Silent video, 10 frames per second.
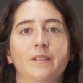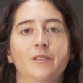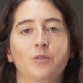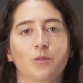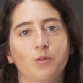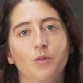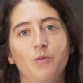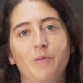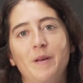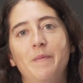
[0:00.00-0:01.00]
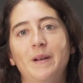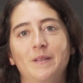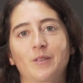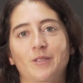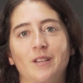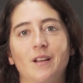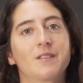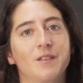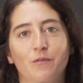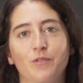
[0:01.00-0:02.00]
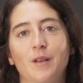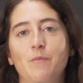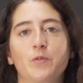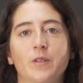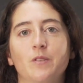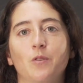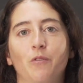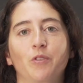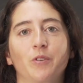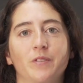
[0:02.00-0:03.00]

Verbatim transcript: Et surtout, n'oubliez pas l'essentiel, c'est de vous amuser sur votre